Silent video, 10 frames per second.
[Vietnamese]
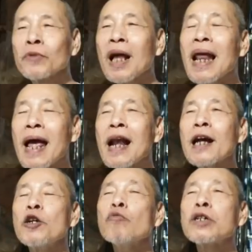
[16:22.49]
có lẽ
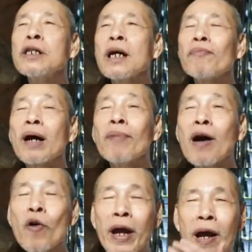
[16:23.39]
là lúc trước là phật
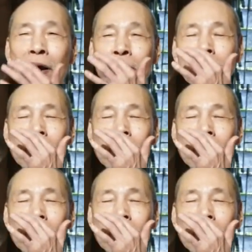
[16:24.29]
phát nguyện rồi